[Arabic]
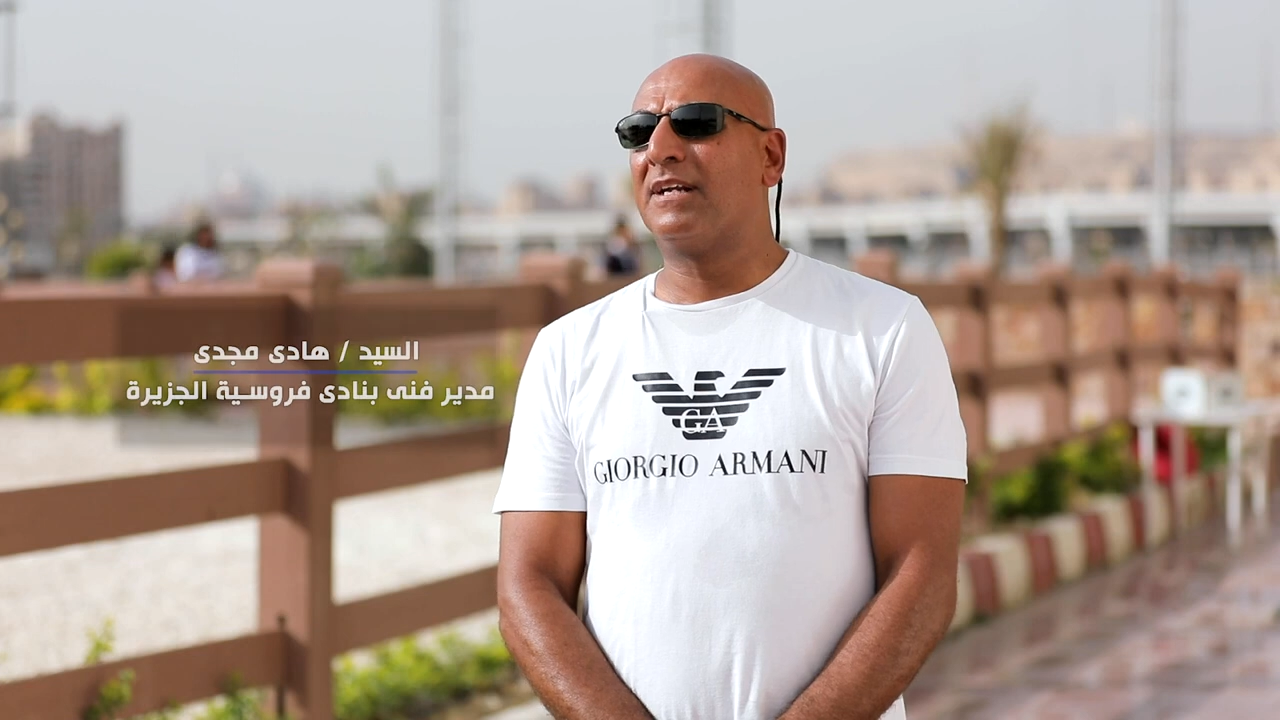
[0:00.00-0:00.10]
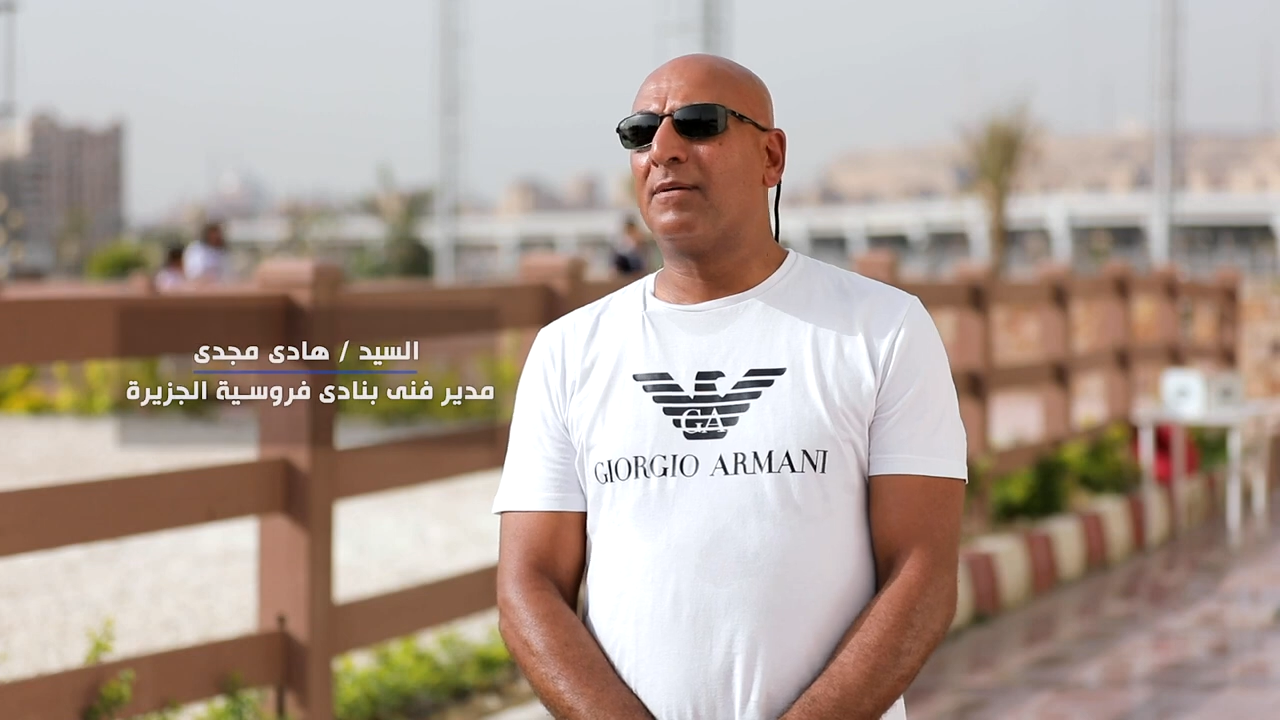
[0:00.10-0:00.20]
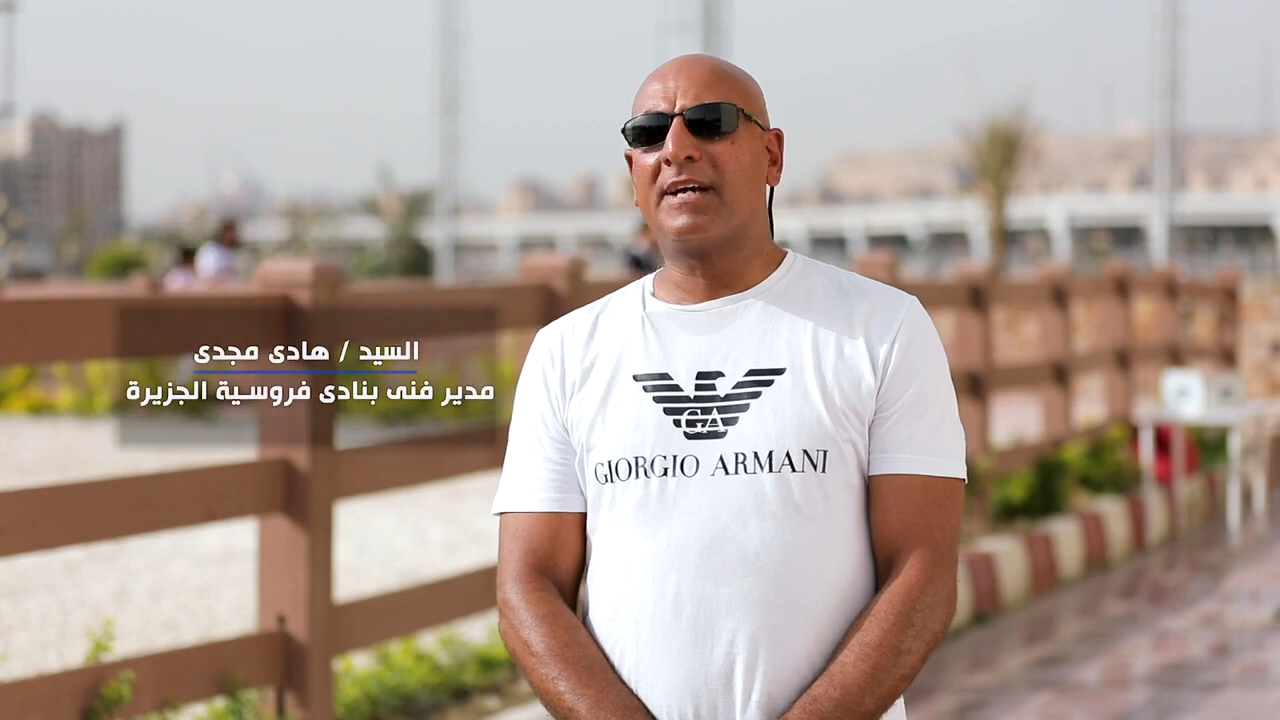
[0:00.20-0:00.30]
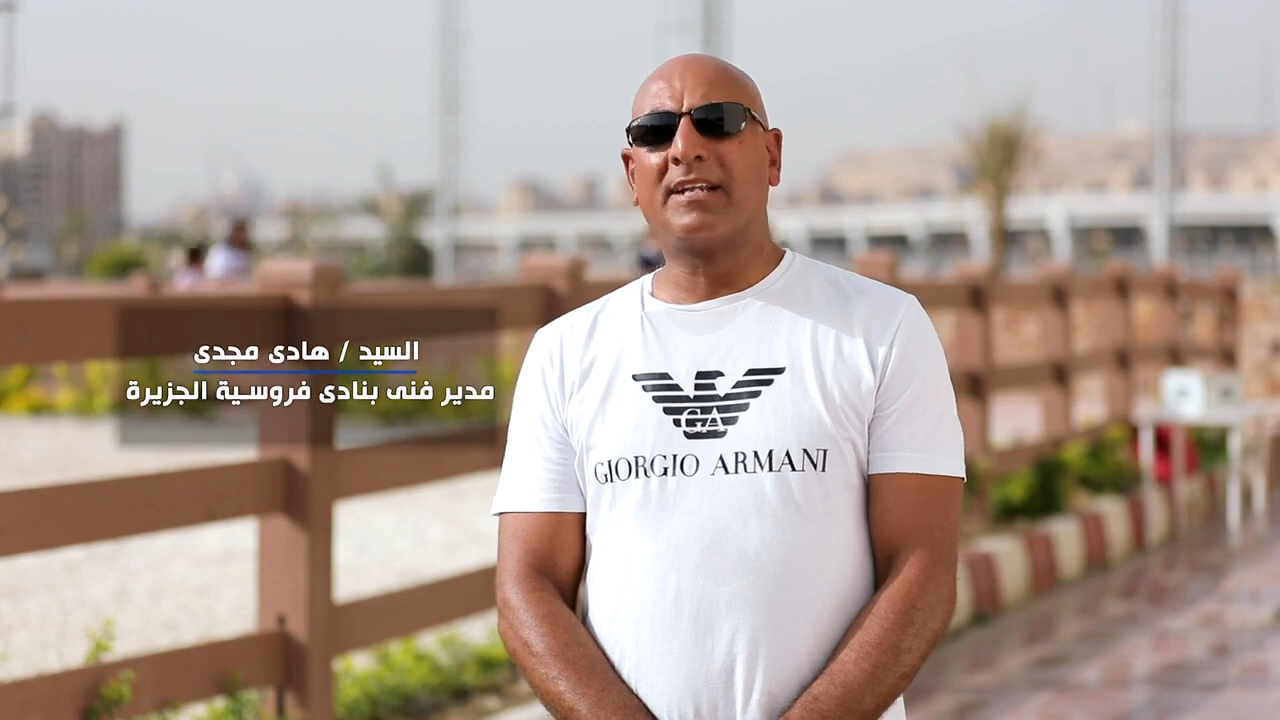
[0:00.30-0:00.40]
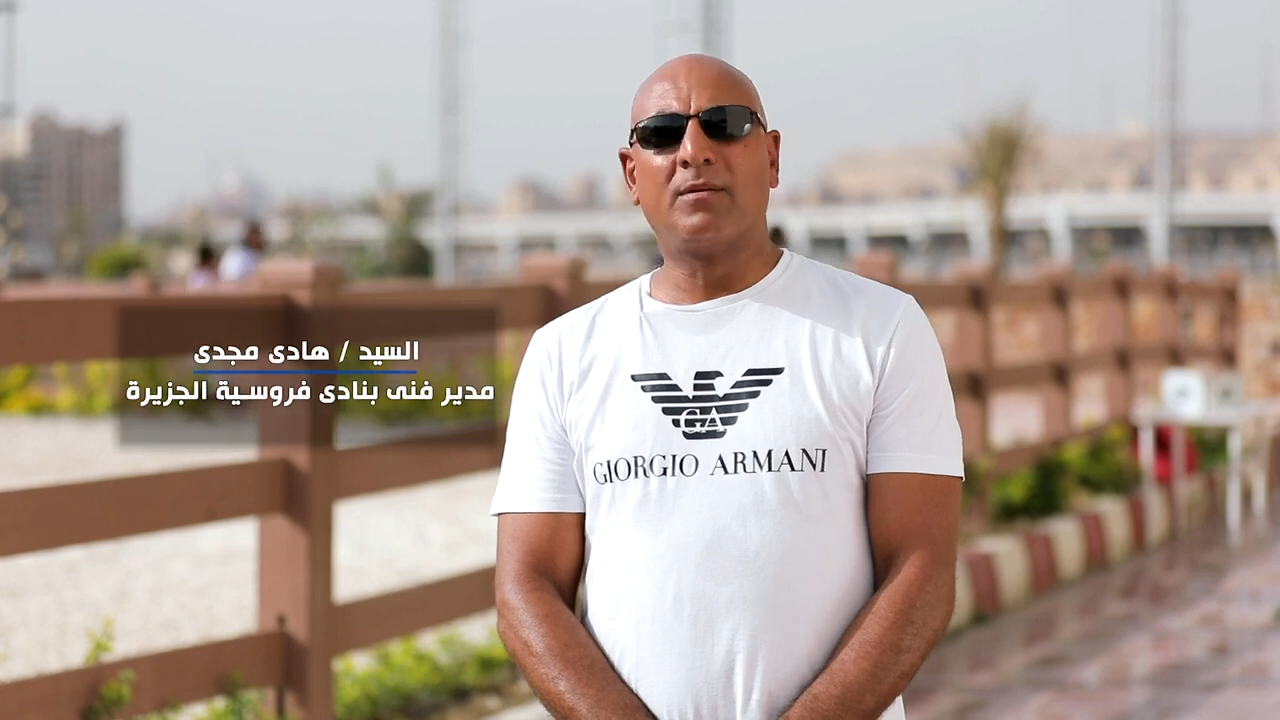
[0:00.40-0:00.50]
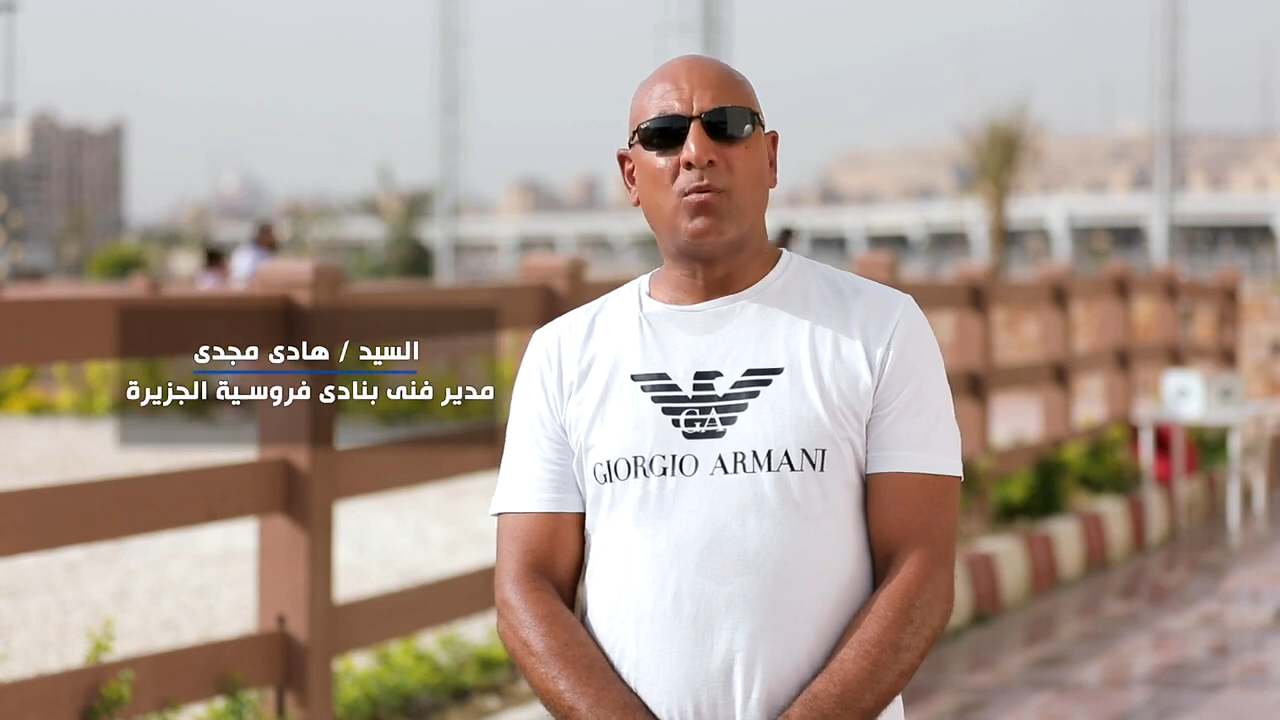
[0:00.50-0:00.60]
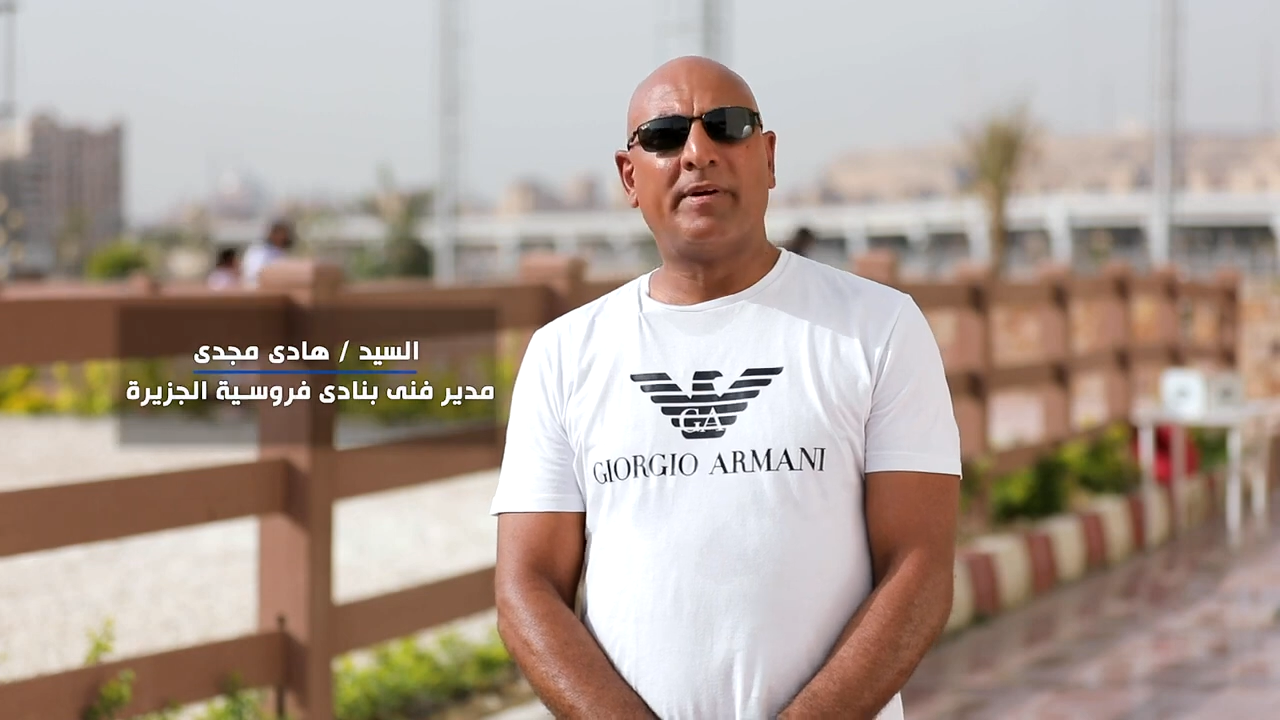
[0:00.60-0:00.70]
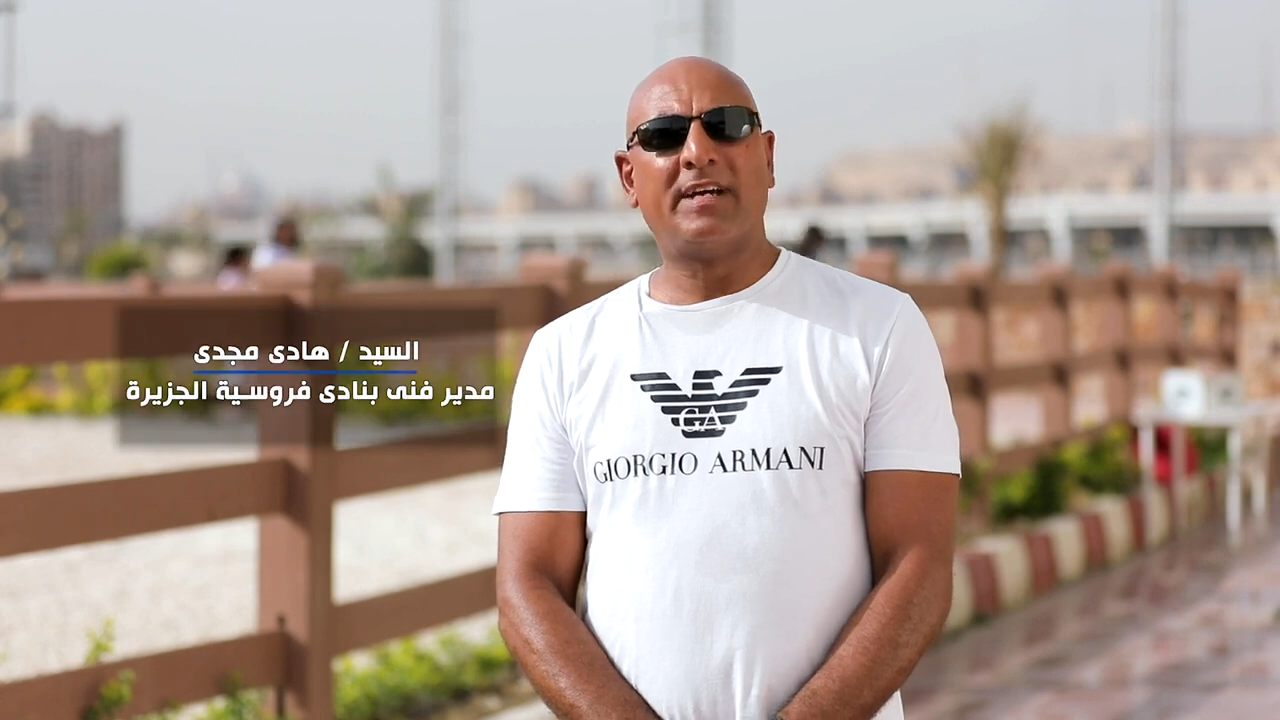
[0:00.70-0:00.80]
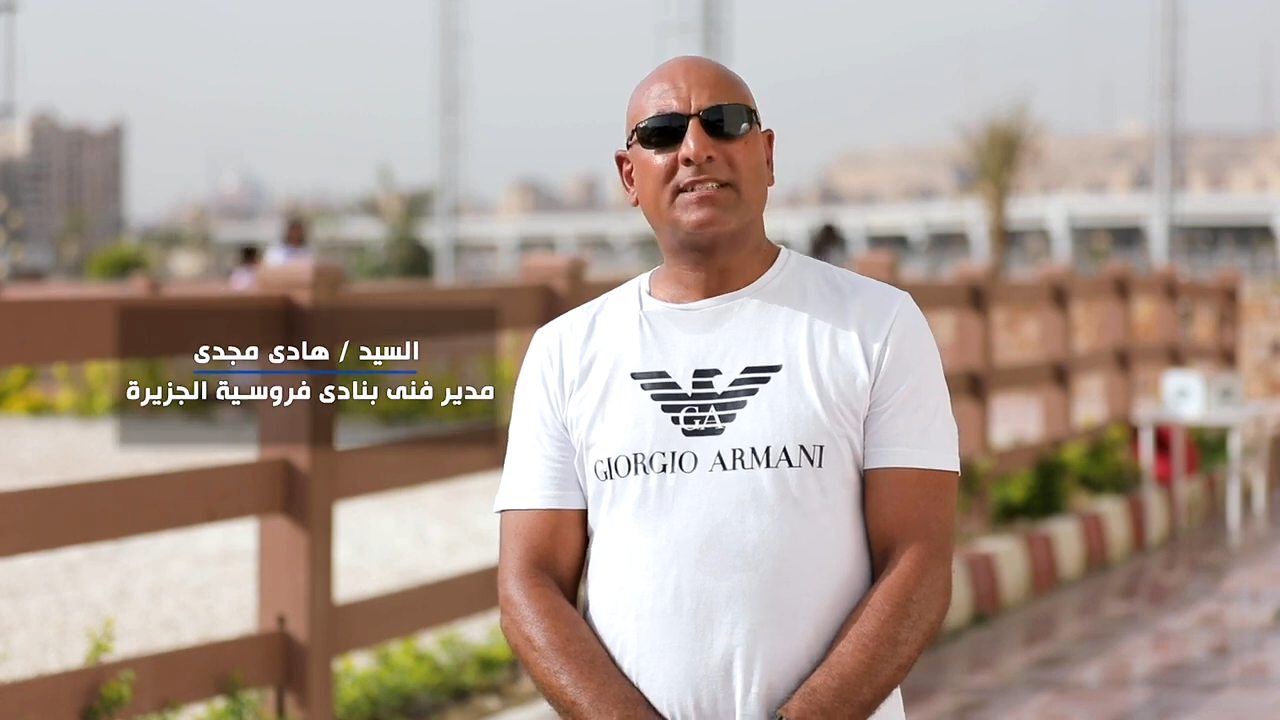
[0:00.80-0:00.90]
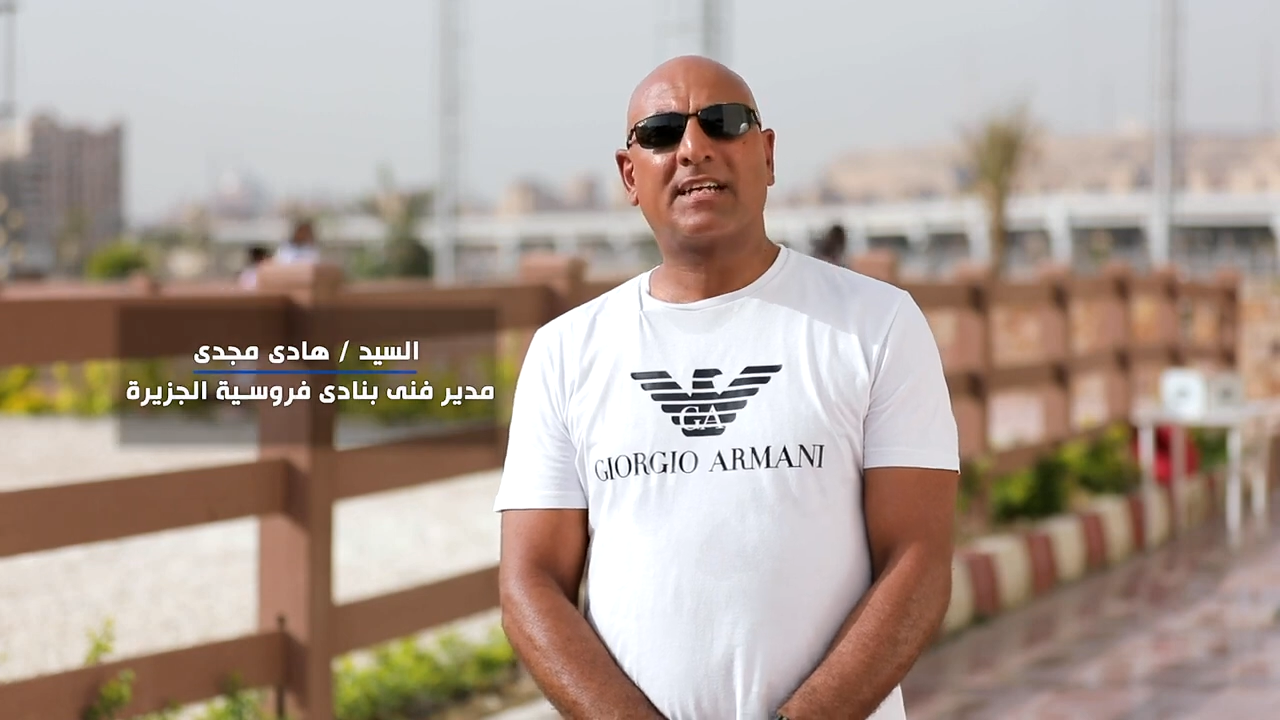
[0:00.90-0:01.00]
الاماكن
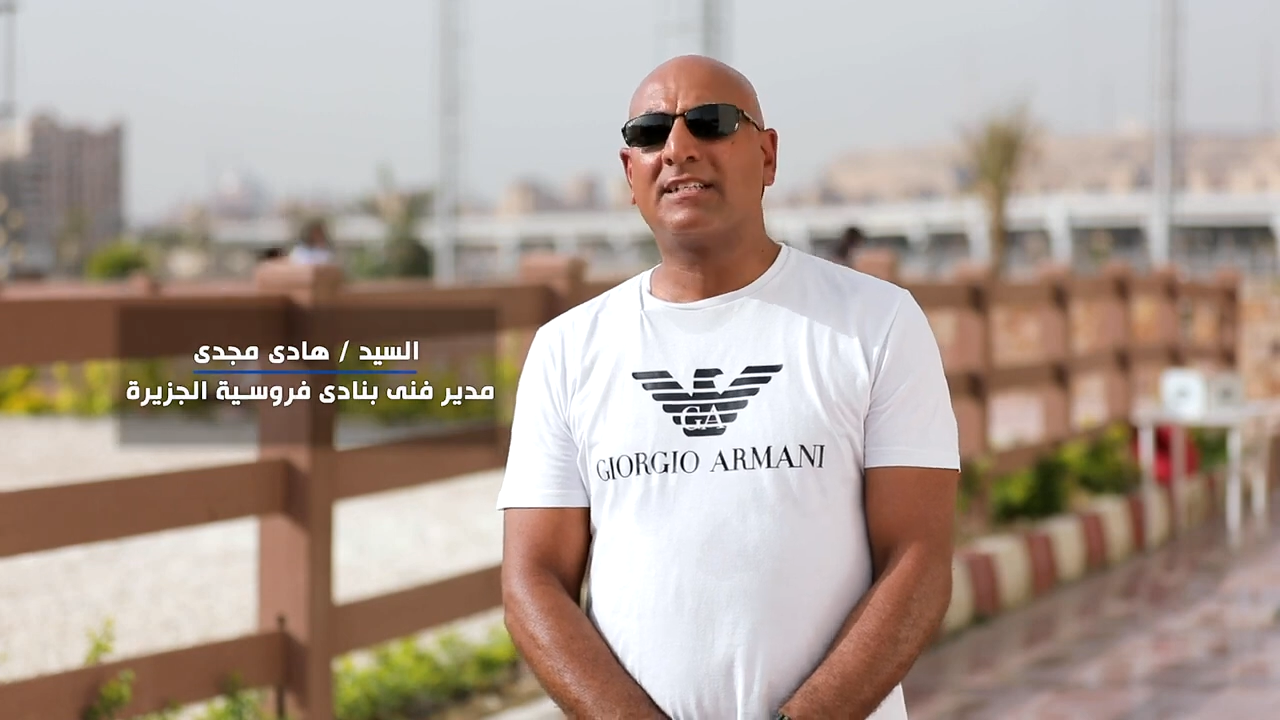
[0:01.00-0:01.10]
المميزه